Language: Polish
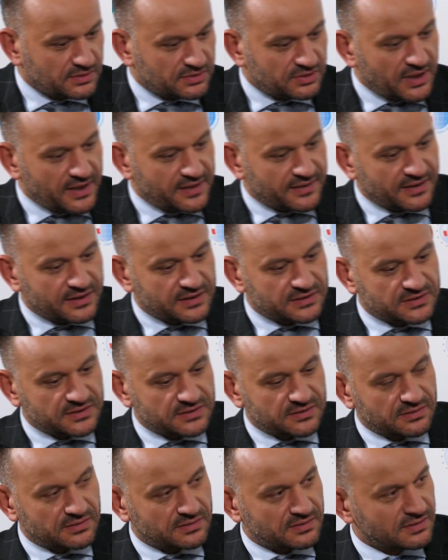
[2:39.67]

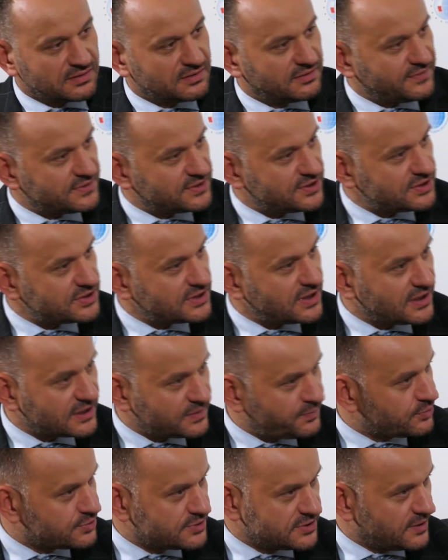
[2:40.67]
teraz, 20
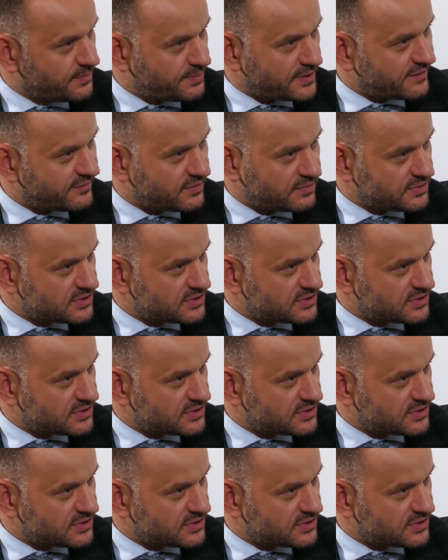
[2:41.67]
lat później prawie,